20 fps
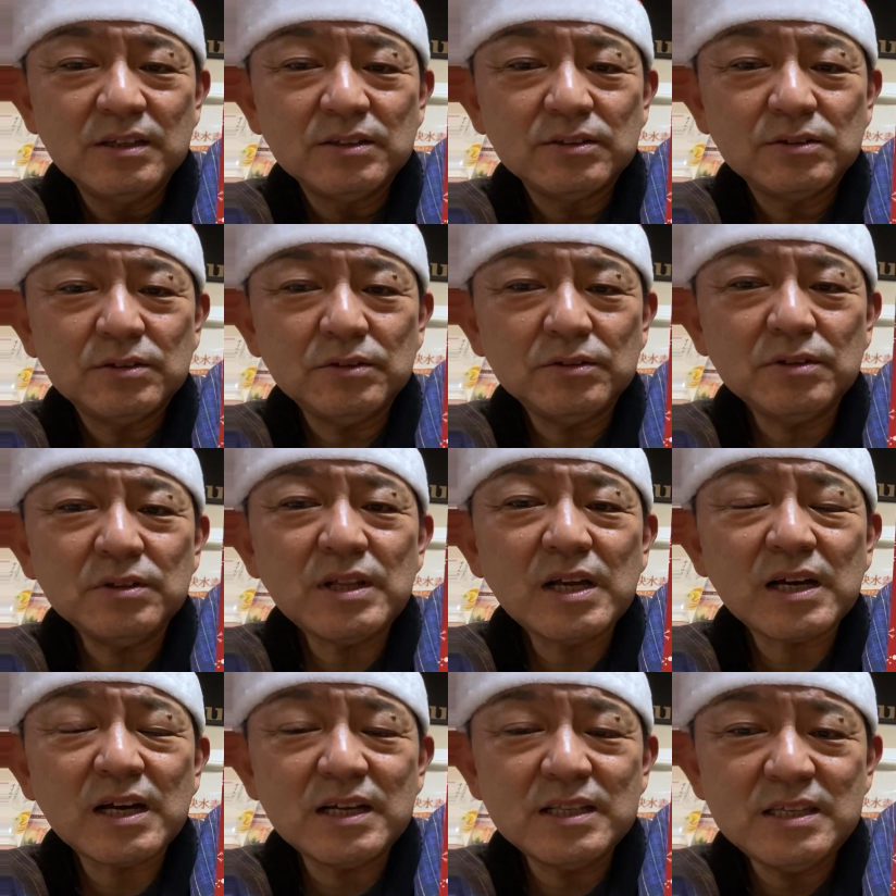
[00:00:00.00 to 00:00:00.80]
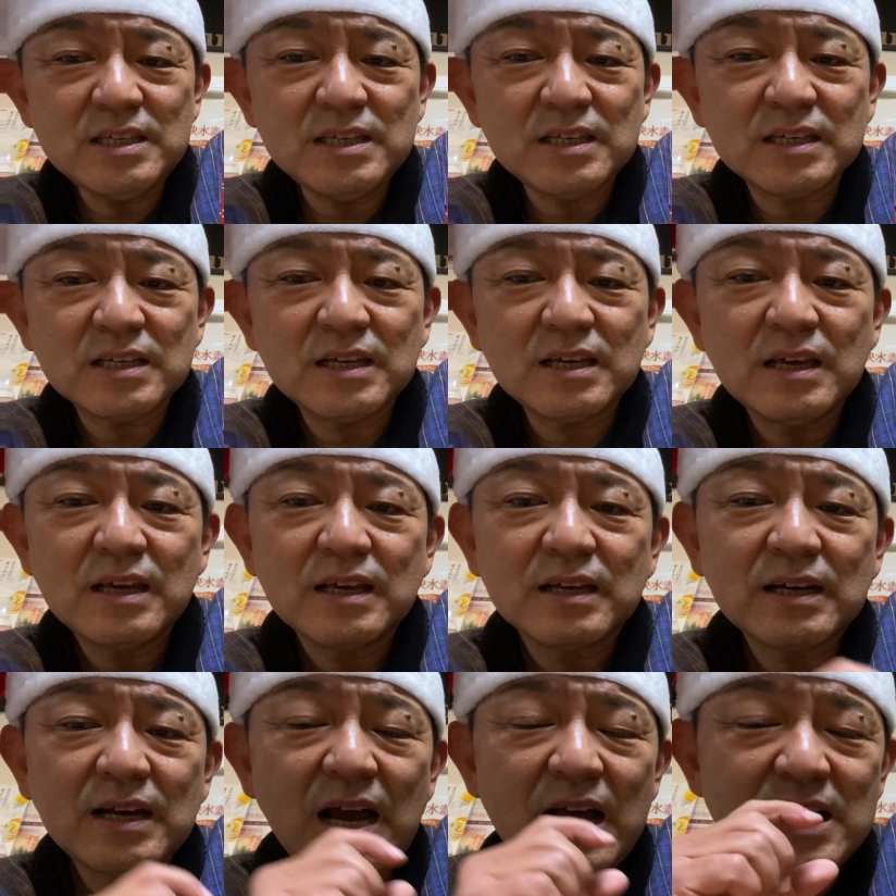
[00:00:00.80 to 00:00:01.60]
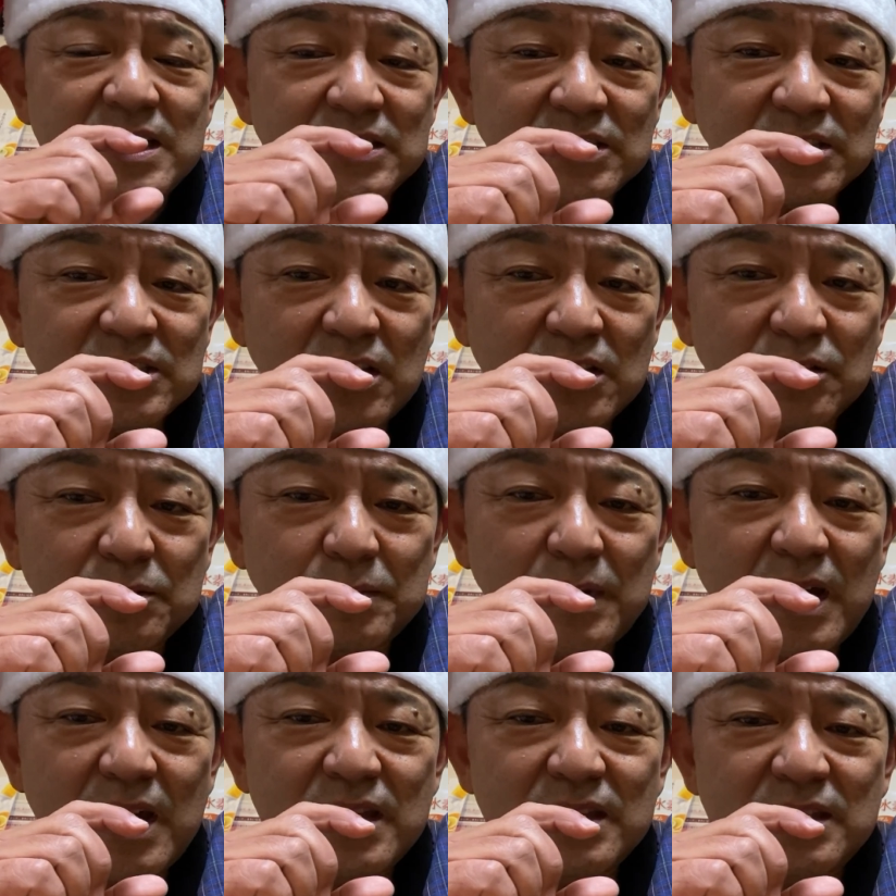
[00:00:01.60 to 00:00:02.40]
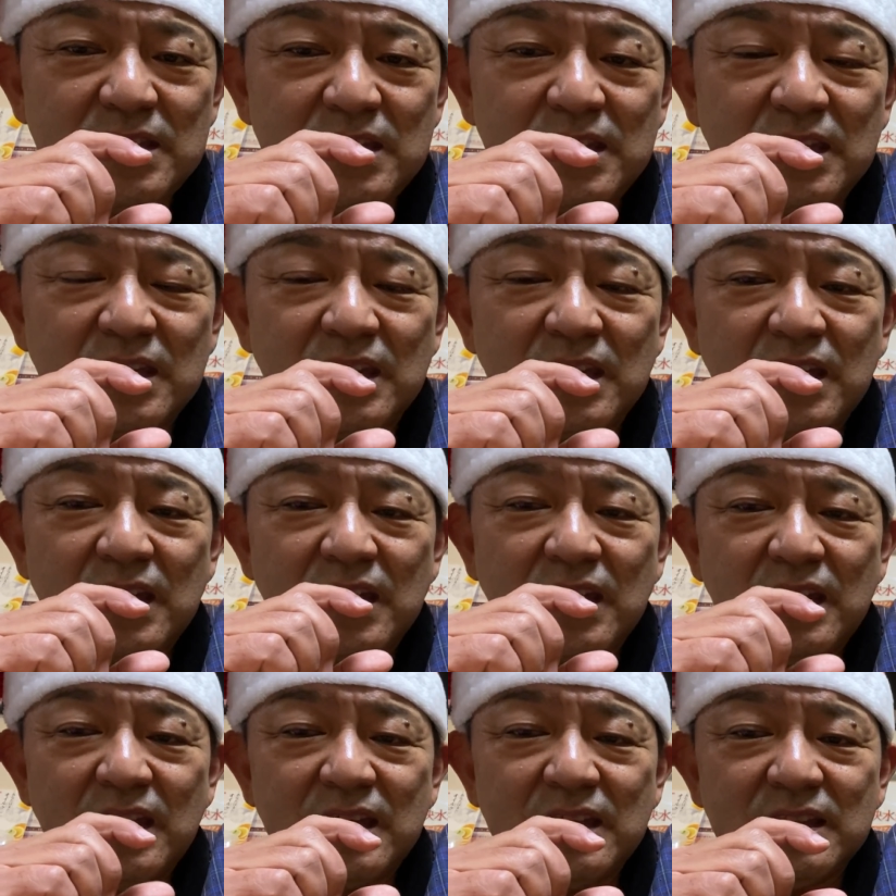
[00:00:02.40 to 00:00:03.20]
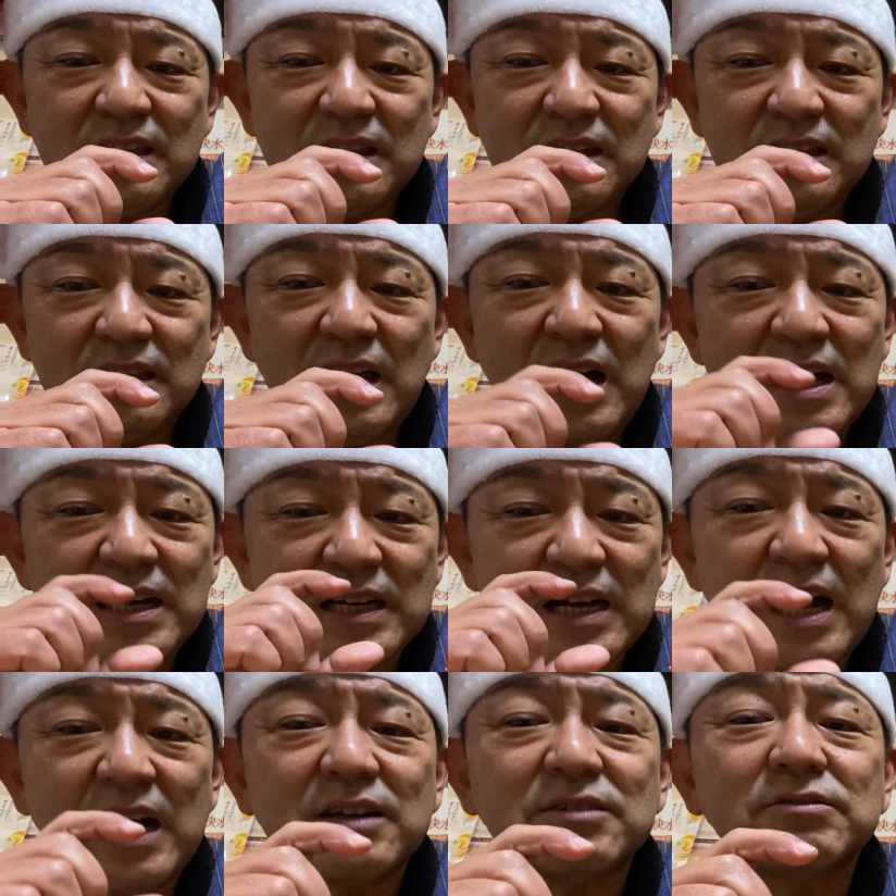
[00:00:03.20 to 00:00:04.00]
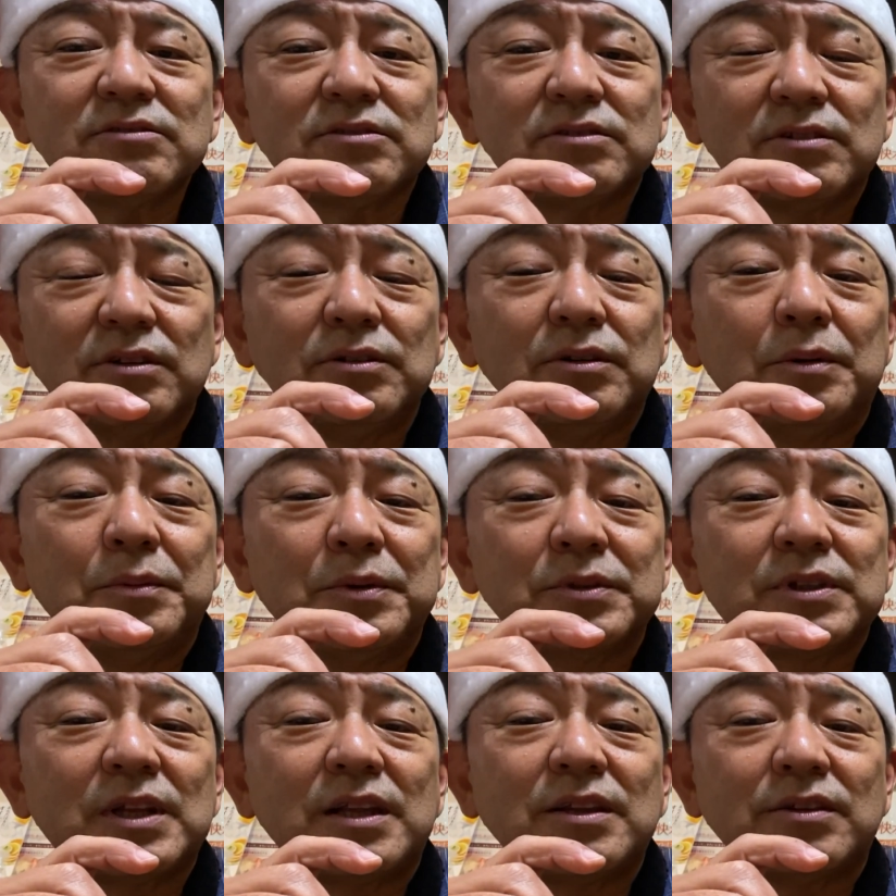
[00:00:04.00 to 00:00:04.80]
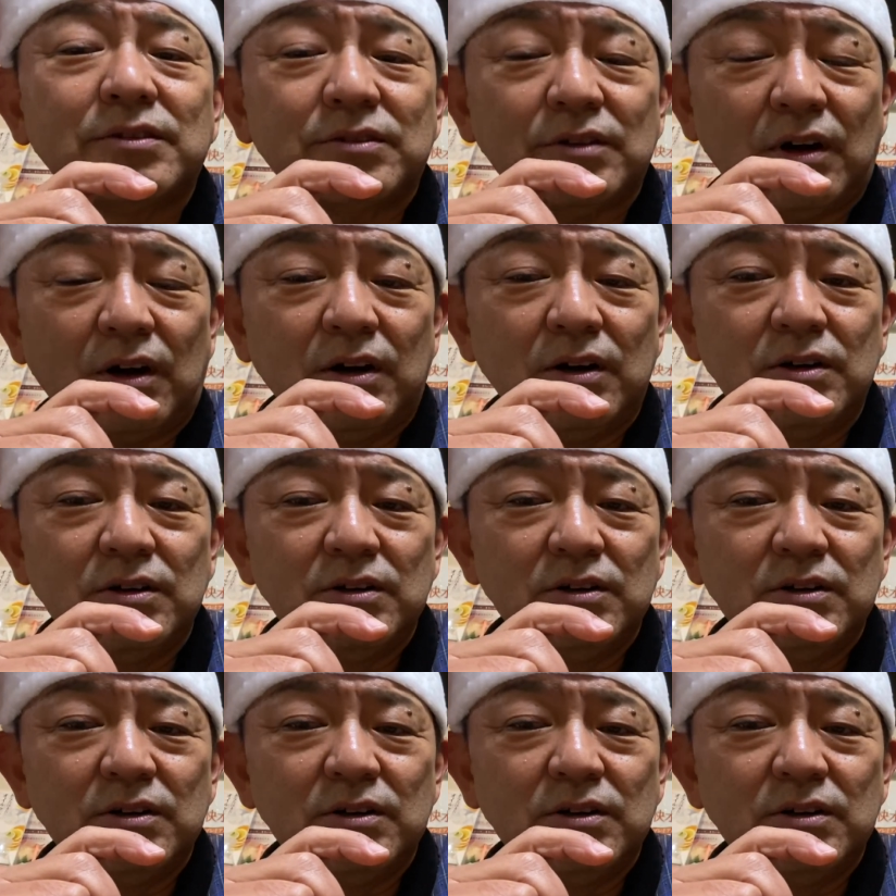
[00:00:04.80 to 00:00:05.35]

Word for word: その中に感謝の前に、えー、なんかあると思ったんですよ。